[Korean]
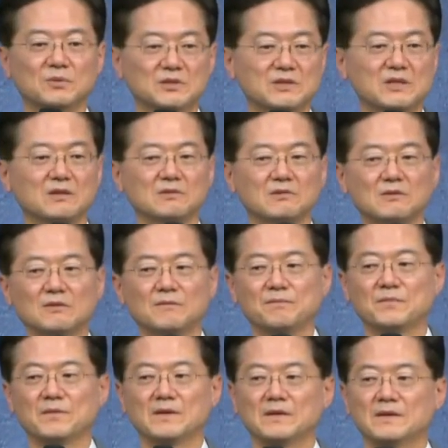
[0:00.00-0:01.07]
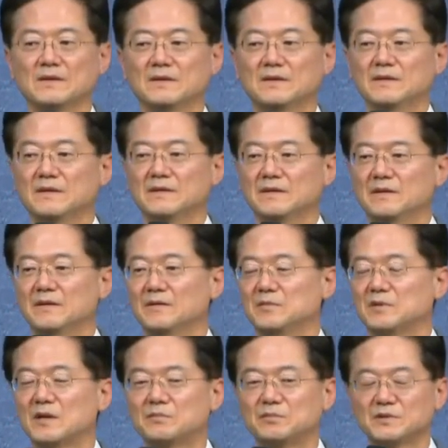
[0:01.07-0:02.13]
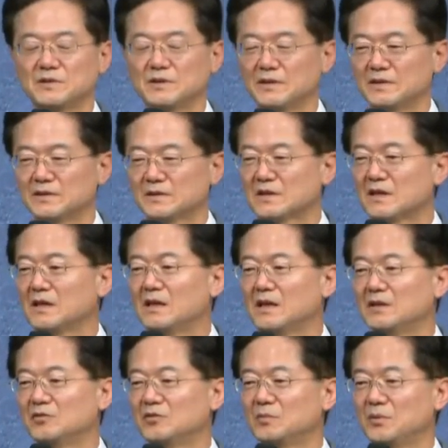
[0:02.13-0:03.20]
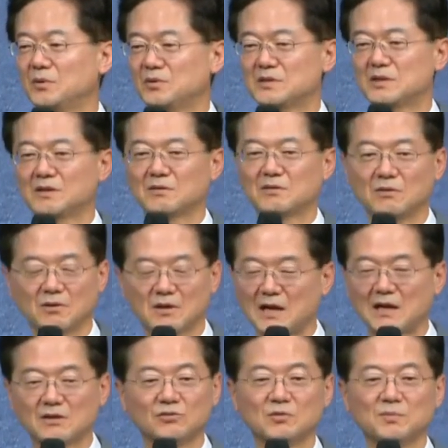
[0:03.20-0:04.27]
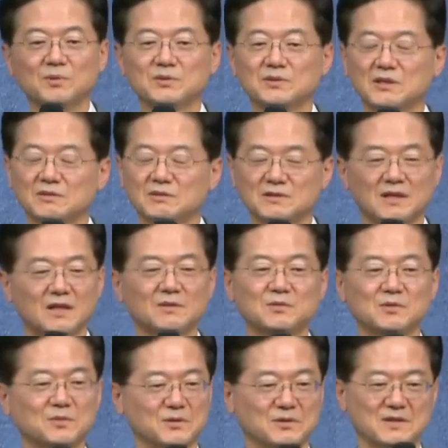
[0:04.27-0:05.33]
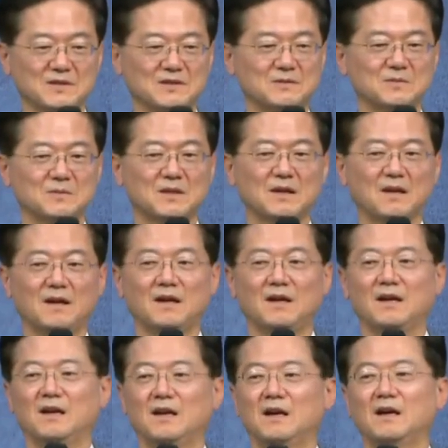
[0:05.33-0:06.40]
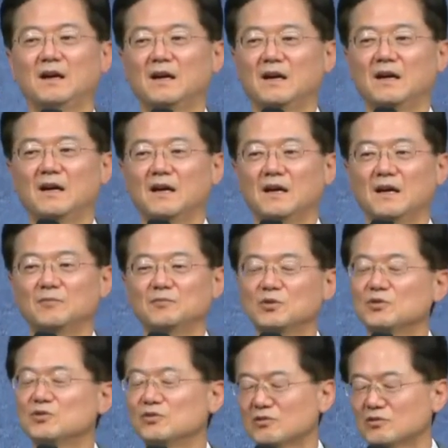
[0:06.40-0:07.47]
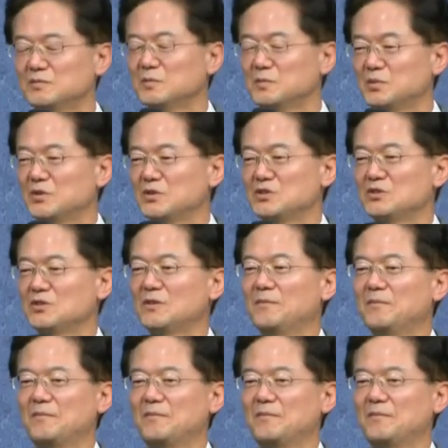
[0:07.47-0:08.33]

보이지 않고 프랑크푸르트의 스카이라인도 보이지 않고 강도 보이지 않고 사람도 보이지 않습니다. 아, 물론 조금은 보이죠.